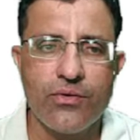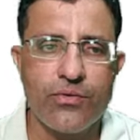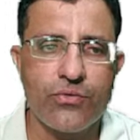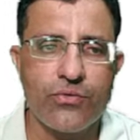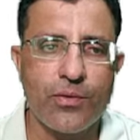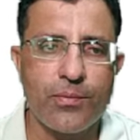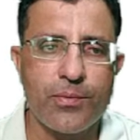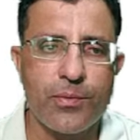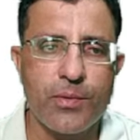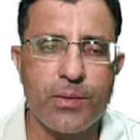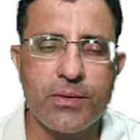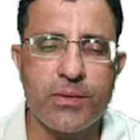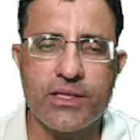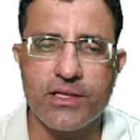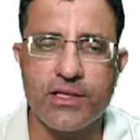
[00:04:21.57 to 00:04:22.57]
सॉफ्टवेयर
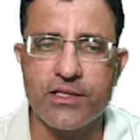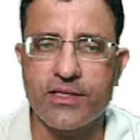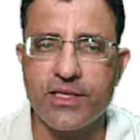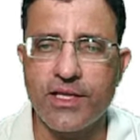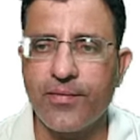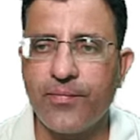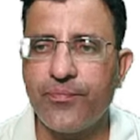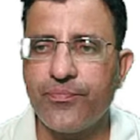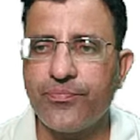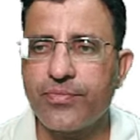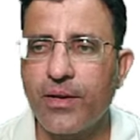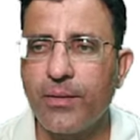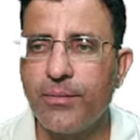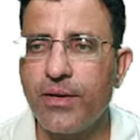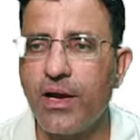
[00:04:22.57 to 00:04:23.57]
बता देते
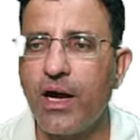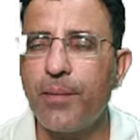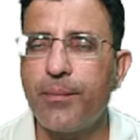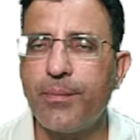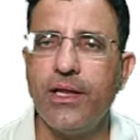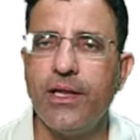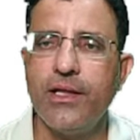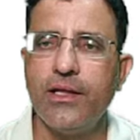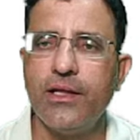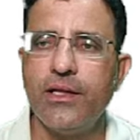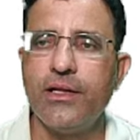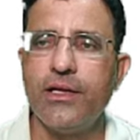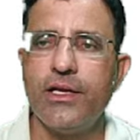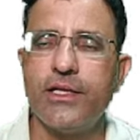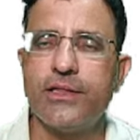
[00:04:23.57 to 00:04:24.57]
हैं भी आपने
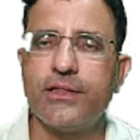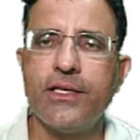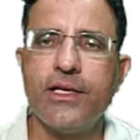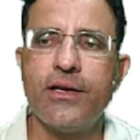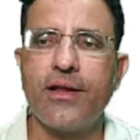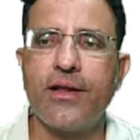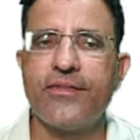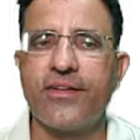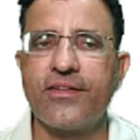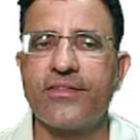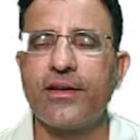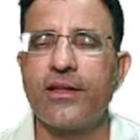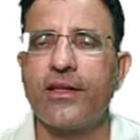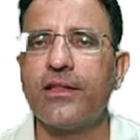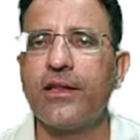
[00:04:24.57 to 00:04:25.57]
इतने
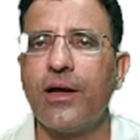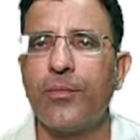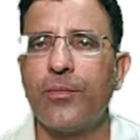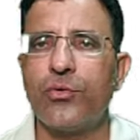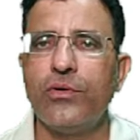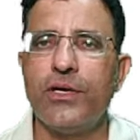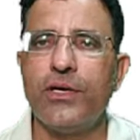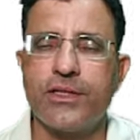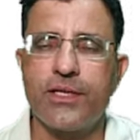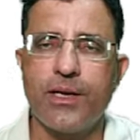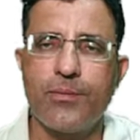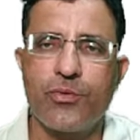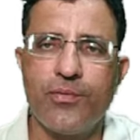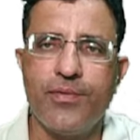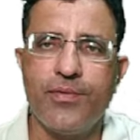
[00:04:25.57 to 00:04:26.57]
ट्रांजेक्शन के अंदर आपको इतना
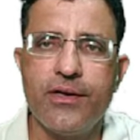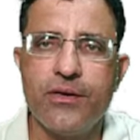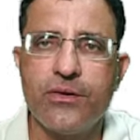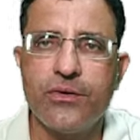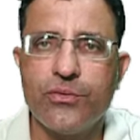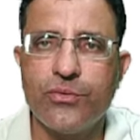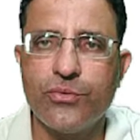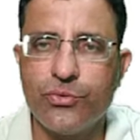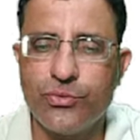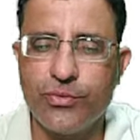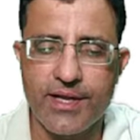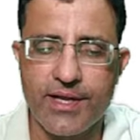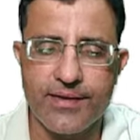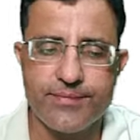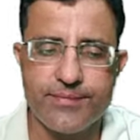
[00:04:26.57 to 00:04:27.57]
प्रॉफिट हुआ
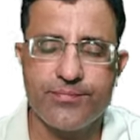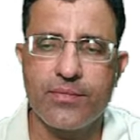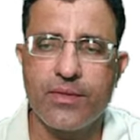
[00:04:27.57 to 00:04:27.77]
है